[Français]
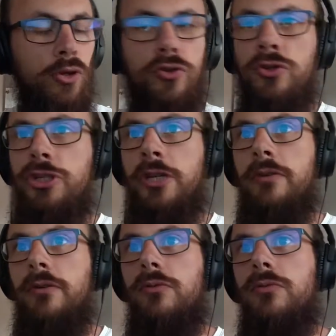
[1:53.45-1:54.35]
c'est une chaîne
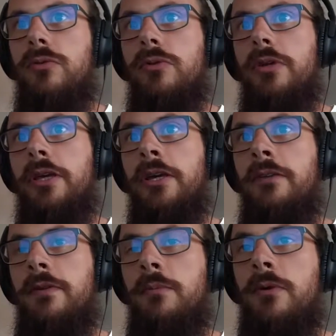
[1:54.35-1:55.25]
euh, et un
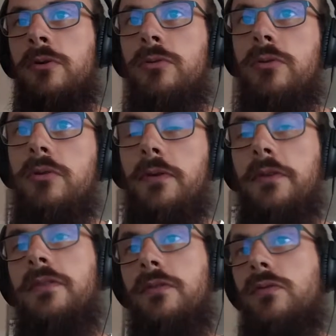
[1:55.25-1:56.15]
événement, euh, enfin,
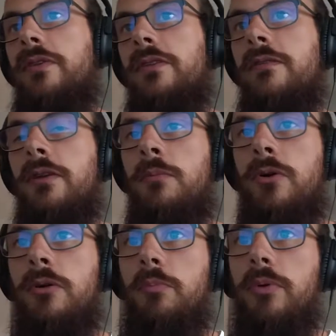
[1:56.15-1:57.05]
ce sont des
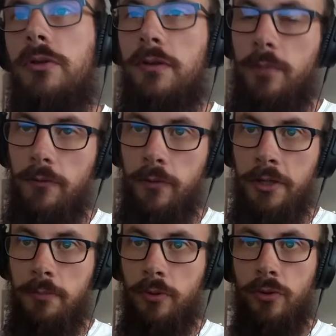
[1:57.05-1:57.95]
événements parfois
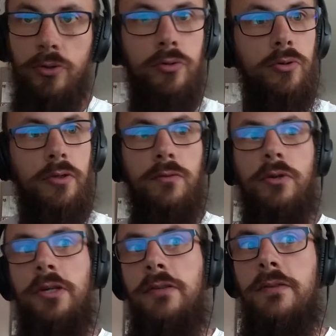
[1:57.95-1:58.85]
indépendants euh, qui sont
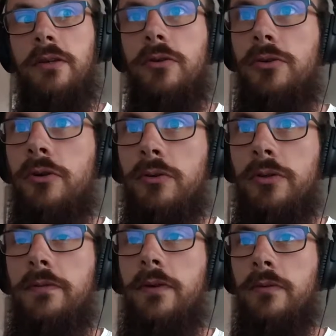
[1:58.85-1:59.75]
organisés dans
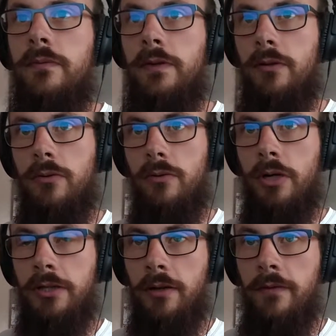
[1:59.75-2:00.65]
différentes villes
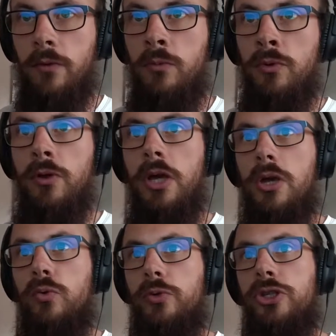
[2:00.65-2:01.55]
à travers le monde où des